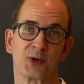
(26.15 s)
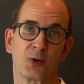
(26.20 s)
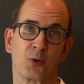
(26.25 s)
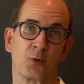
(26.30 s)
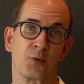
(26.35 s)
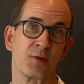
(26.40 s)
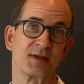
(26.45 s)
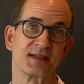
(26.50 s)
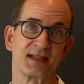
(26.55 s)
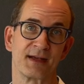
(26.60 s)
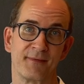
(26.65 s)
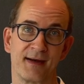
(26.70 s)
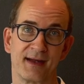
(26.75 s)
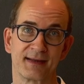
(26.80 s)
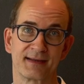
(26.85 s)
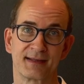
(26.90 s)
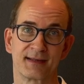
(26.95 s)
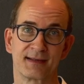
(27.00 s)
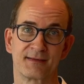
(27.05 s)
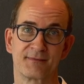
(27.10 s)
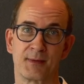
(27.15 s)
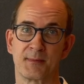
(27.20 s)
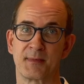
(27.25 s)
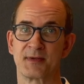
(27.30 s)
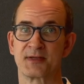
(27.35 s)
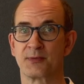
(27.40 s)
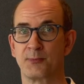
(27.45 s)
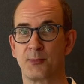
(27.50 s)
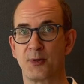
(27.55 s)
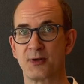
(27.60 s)
Und uns erwartet, wenn man
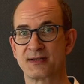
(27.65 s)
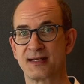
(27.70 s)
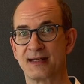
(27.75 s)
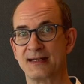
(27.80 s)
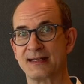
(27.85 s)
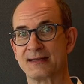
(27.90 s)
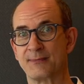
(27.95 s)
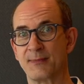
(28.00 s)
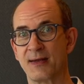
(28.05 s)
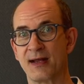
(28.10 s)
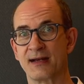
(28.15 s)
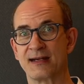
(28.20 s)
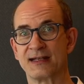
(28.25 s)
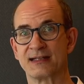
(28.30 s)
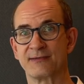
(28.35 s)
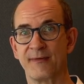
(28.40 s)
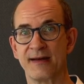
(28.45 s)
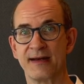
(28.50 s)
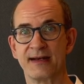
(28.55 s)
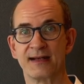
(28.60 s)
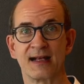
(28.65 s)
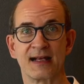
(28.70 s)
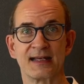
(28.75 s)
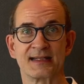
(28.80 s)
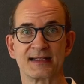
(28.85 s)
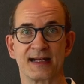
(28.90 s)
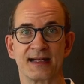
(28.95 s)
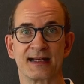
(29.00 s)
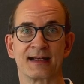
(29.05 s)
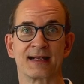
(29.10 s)
so möchte, nicht mehr, nicht weniger als
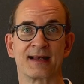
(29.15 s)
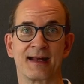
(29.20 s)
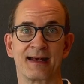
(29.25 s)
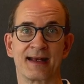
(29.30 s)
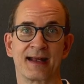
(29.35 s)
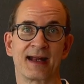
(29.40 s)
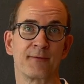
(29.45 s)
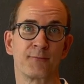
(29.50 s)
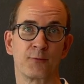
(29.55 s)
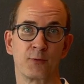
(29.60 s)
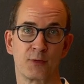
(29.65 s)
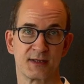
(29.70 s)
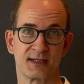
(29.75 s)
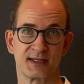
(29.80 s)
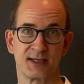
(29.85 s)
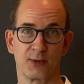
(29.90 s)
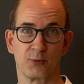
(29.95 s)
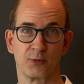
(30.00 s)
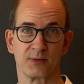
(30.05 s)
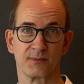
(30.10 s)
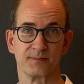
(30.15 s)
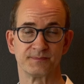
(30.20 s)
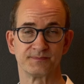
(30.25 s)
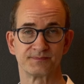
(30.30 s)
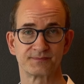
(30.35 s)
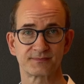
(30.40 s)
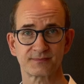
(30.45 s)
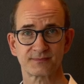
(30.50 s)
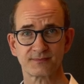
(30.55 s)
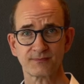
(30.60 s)
eine kleine Revolution.
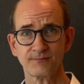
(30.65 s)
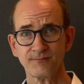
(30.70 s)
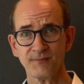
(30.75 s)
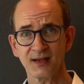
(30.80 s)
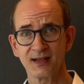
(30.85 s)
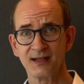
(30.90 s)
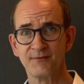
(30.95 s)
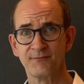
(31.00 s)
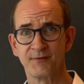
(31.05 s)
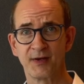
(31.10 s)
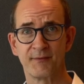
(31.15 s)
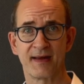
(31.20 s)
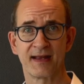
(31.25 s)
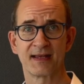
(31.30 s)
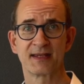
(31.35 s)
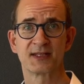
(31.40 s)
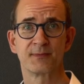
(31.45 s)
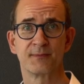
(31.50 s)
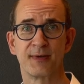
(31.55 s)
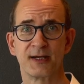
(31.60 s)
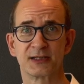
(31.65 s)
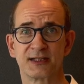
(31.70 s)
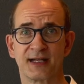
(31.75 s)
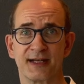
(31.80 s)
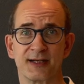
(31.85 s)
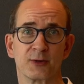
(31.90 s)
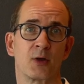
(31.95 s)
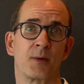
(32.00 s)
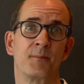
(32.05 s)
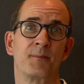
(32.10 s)
Wir werden zum Beispiel
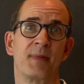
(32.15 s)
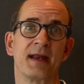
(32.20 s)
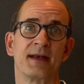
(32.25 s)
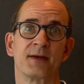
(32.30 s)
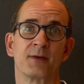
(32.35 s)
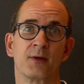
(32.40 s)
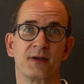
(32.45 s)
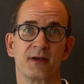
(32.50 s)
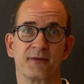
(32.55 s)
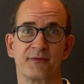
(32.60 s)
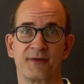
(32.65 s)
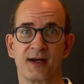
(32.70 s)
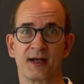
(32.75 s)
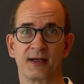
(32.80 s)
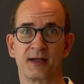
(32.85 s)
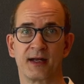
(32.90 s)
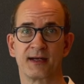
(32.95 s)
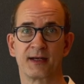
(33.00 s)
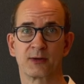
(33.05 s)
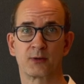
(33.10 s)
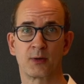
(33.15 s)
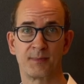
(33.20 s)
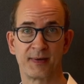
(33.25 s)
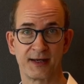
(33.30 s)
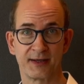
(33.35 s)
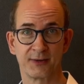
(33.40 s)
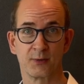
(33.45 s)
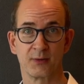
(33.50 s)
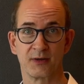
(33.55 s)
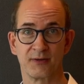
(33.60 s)
eine komplett neue, eine
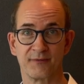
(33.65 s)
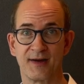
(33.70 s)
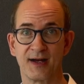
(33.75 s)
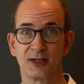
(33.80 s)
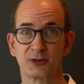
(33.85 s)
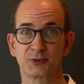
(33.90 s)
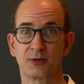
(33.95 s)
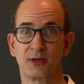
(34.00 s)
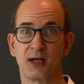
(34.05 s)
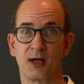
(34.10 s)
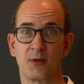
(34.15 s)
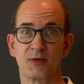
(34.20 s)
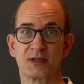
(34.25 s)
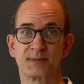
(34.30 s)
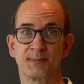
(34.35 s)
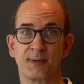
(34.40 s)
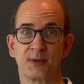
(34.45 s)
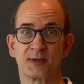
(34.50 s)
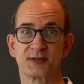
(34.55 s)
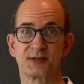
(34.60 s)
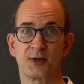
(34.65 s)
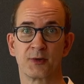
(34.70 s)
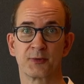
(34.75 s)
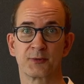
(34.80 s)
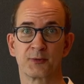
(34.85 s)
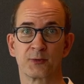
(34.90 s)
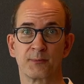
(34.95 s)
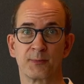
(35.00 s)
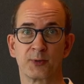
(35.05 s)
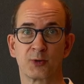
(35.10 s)
komplett neue
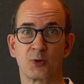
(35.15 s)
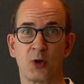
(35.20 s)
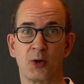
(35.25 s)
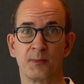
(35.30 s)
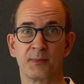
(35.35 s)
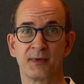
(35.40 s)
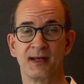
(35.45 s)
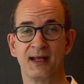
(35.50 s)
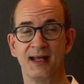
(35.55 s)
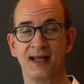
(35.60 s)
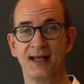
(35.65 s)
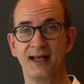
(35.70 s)
Fahrschülerausbildungsordnung bekommen.